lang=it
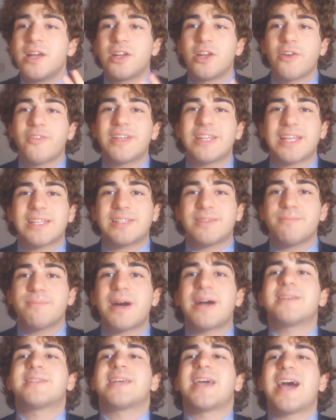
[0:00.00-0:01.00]
lo vedete in
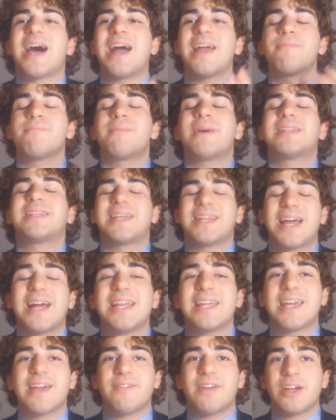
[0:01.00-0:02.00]
base ai
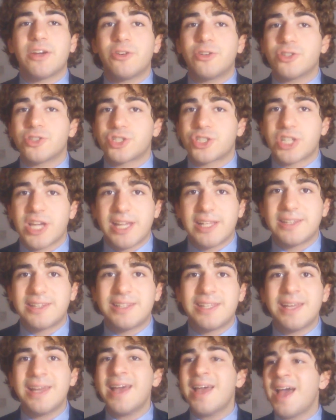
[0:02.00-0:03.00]
materiali che vengono
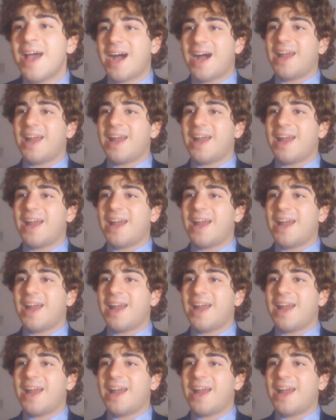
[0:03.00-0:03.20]
scelti,